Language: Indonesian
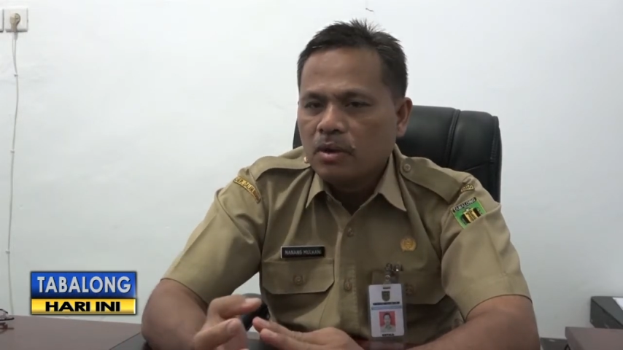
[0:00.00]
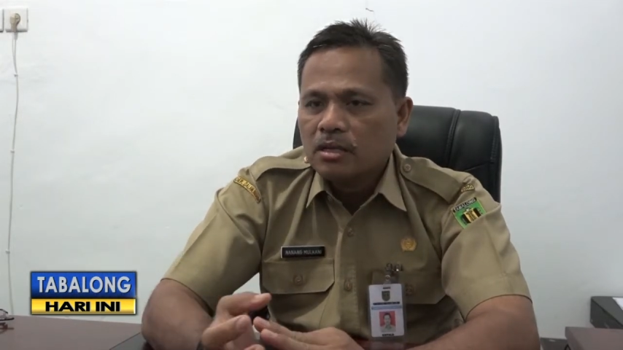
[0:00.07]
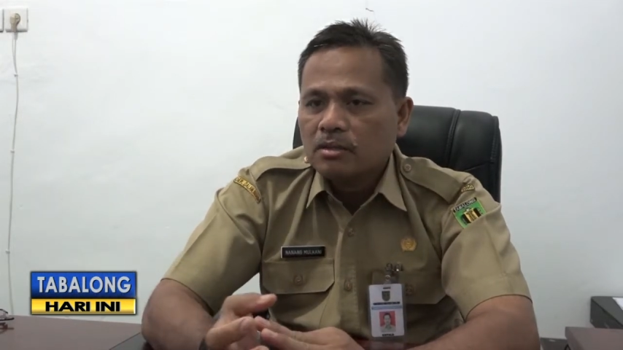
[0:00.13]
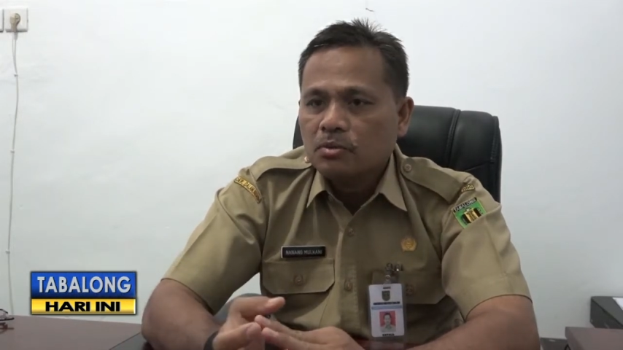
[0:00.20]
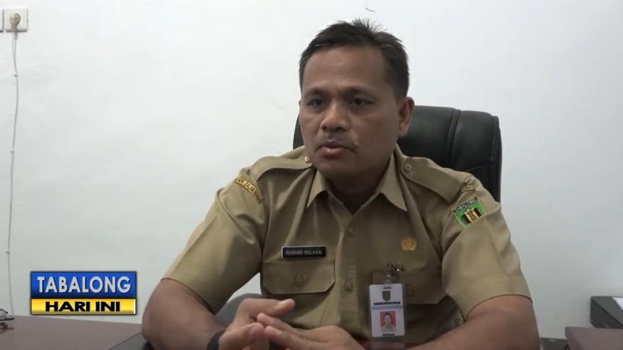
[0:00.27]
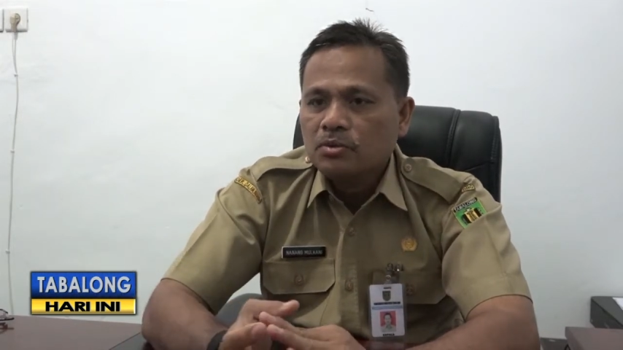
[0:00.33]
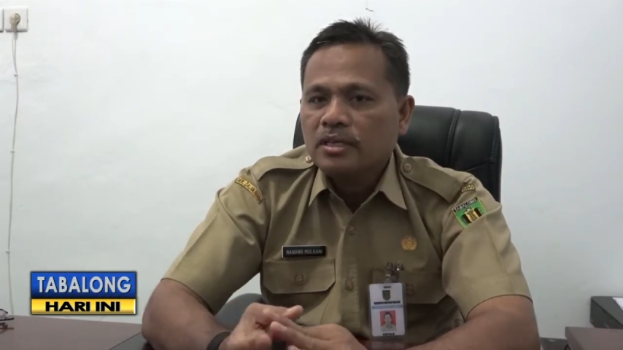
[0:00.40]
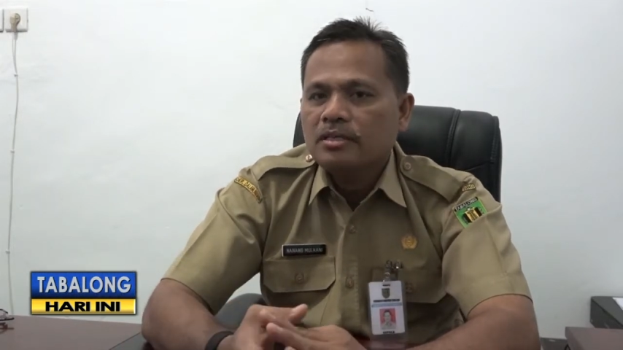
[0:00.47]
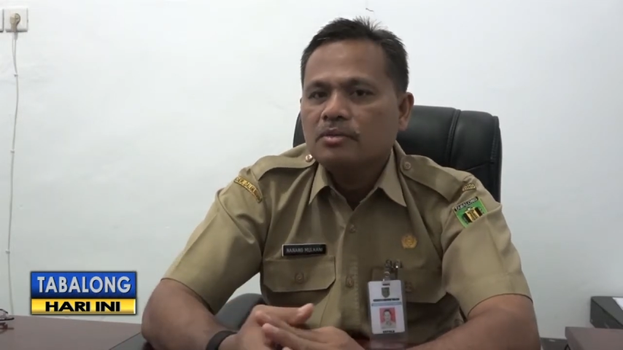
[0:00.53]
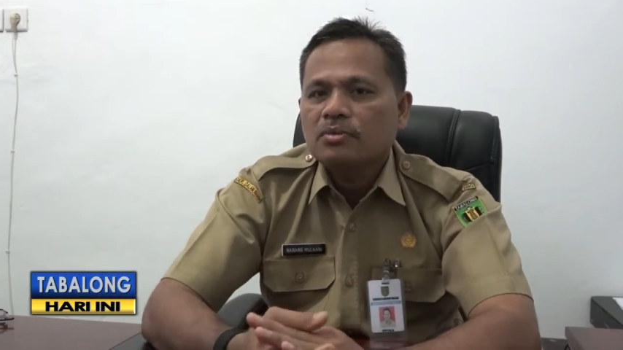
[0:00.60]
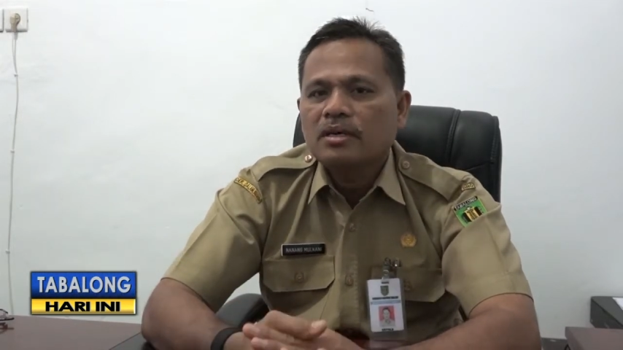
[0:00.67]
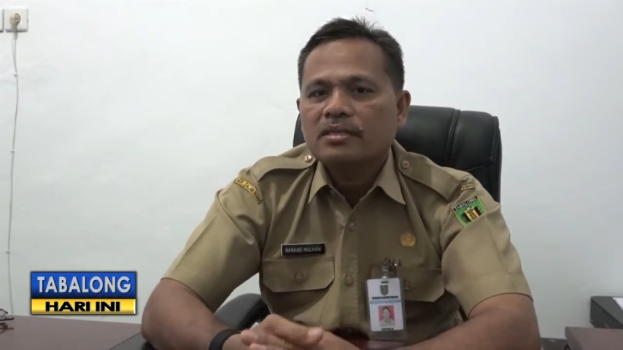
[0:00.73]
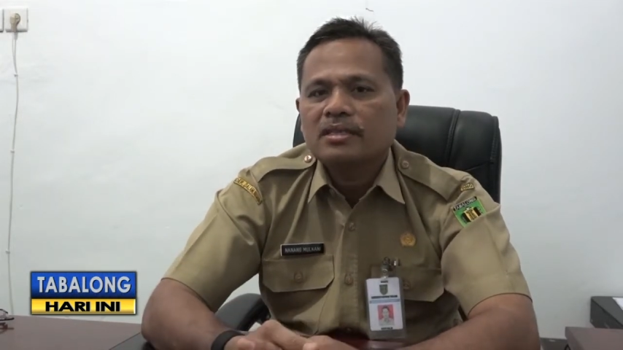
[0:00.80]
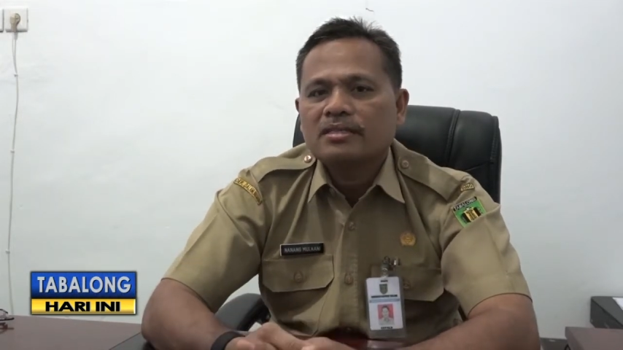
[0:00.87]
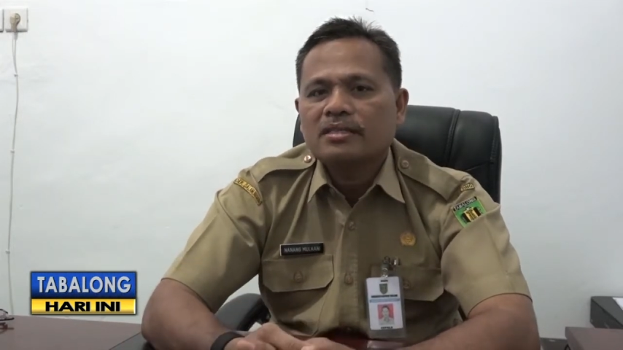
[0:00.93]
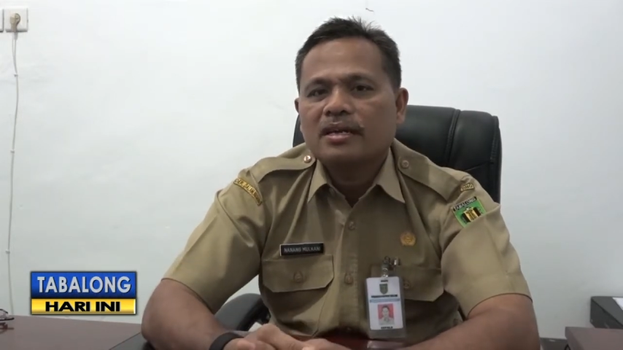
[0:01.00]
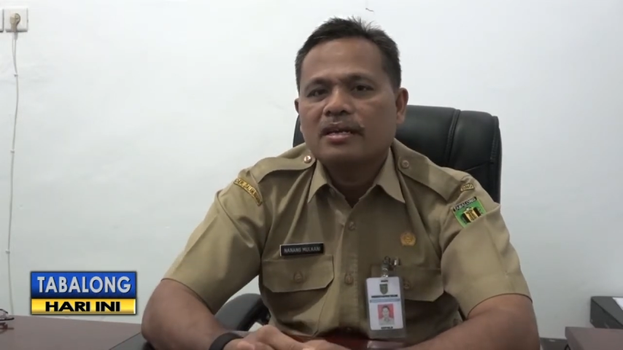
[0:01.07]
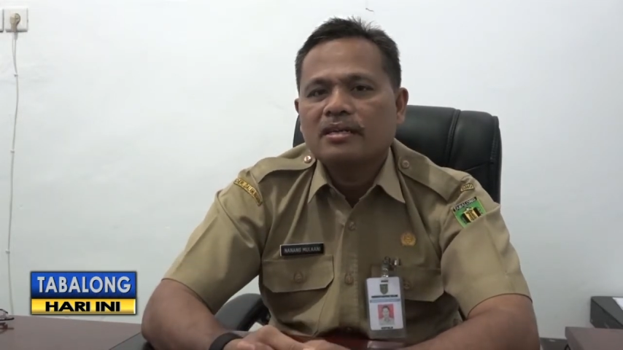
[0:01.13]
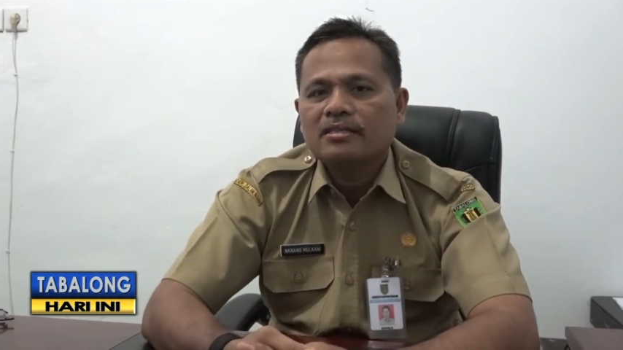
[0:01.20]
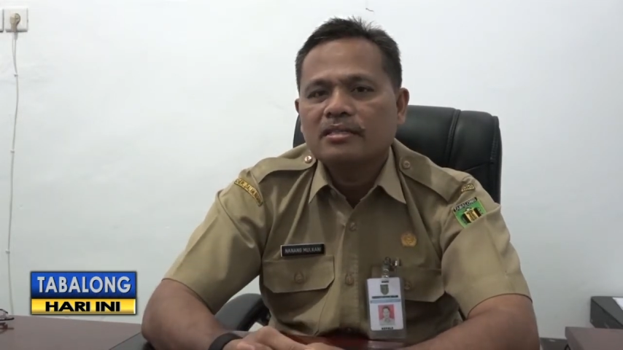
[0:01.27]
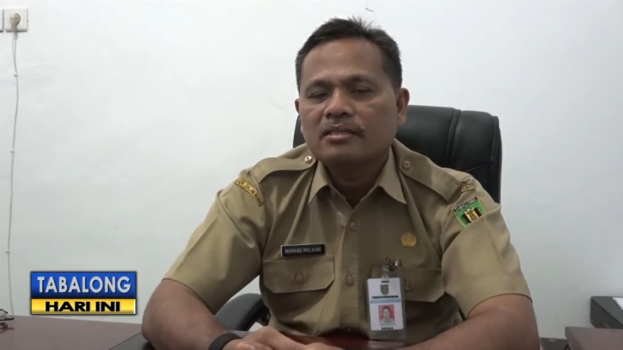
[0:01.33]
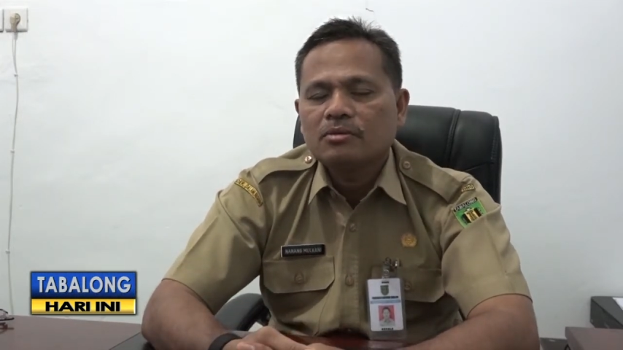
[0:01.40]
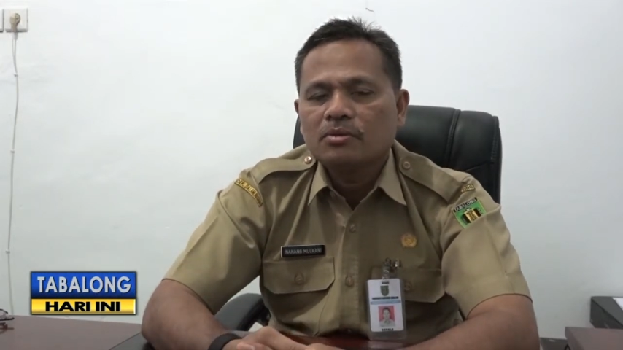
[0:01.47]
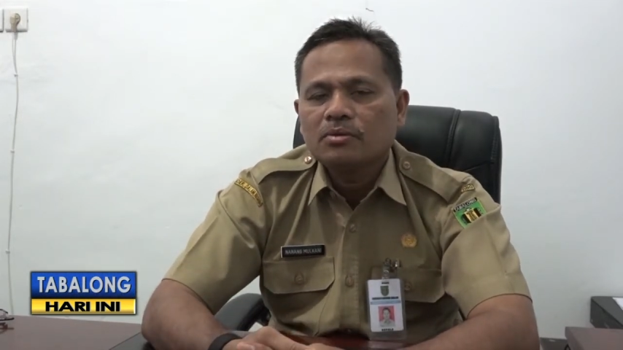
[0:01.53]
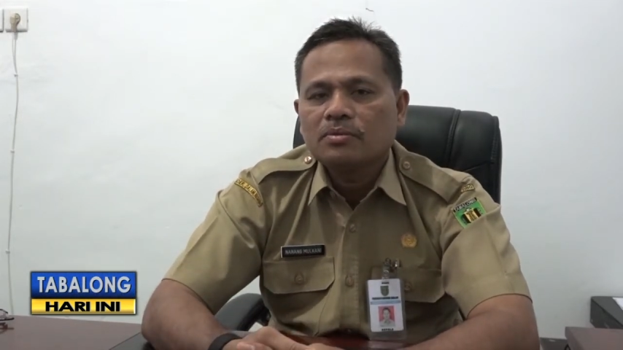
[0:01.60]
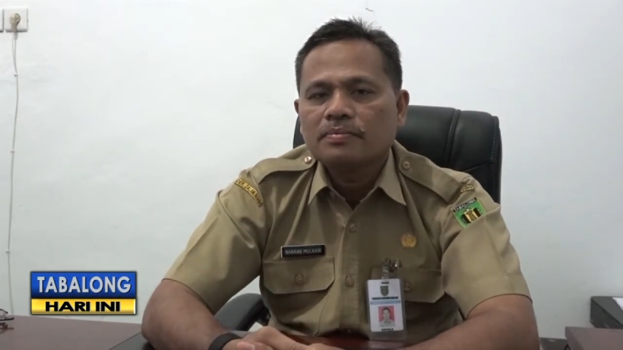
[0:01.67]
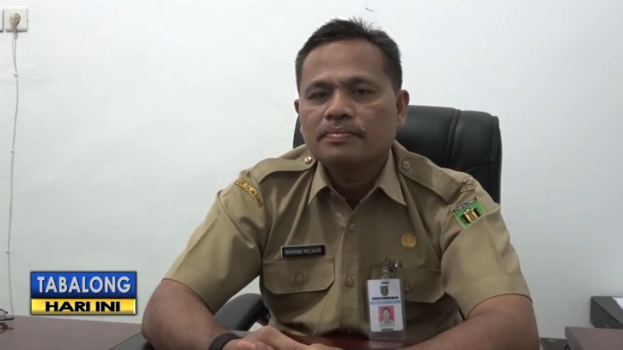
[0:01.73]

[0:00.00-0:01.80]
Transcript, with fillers: waktunya juga tertera di situ.